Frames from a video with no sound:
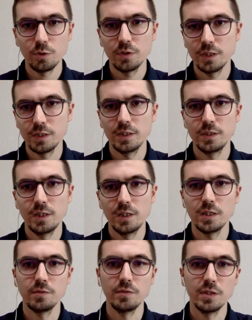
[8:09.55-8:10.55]
так и
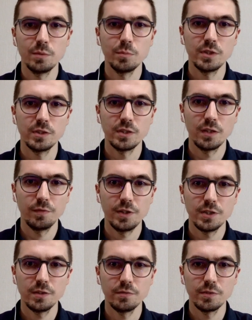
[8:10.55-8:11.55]
отдельных VM из
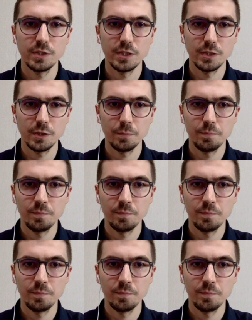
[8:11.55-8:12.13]
интерфейса VCenter.